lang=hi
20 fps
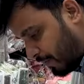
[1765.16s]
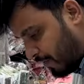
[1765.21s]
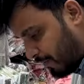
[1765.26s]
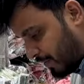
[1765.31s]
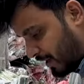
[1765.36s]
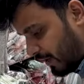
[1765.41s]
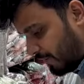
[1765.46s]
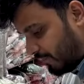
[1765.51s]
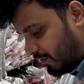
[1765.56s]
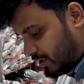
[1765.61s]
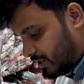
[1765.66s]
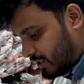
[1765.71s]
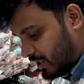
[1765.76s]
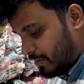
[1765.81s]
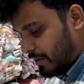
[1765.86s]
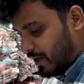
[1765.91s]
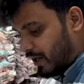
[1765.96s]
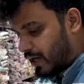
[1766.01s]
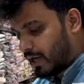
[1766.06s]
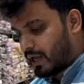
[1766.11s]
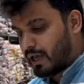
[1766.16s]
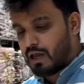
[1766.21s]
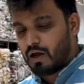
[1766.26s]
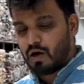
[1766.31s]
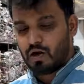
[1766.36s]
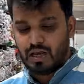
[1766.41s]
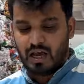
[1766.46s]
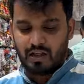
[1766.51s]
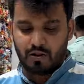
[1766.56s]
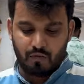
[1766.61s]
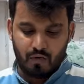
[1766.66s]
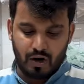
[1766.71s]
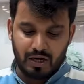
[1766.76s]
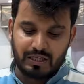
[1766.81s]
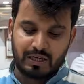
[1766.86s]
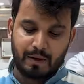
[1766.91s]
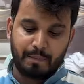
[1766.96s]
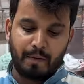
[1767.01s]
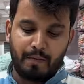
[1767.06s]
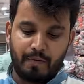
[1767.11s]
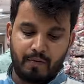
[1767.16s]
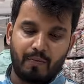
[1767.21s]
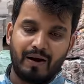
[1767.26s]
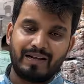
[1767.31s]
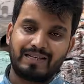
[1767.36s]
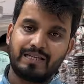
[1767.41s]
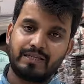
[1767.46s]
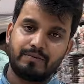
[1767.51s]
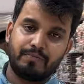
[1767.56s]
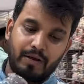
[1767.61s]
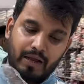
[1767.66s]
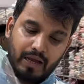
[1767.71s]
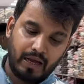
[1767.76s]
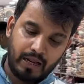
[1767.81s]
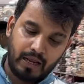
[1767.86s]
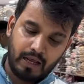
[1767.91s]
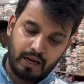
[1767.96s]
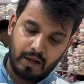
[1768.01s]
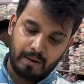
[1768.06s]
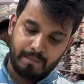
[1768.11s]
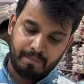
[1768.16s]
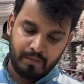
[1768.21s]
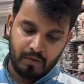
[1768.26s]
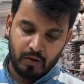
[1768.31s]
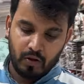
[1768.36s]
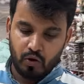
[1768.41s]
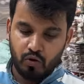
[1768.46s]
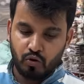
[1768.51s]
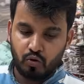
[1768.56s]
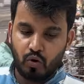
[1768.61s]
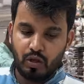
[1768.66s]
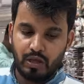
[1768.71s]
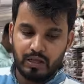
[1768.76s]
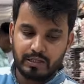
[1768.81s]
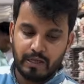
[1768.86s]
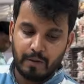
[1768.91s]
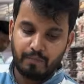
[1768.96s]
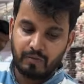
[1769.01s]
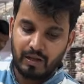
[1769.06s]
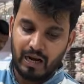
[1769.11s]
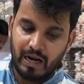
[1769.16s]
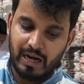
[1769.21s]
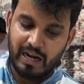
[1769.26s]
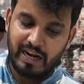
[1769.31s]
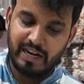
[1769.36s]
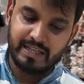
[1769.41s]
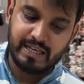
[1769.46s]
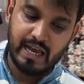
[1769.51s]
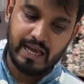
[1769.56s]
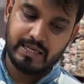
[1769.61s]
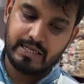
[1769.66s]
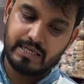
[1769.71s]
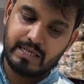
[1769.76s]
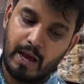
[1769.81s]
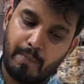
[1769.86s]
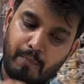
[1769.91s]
पे मतलब विजिट भी करेंगे और या तो व्हाट्सएप पे भी मैसेज भी करेंगे ना तो ये सब तरह के डिजाइन के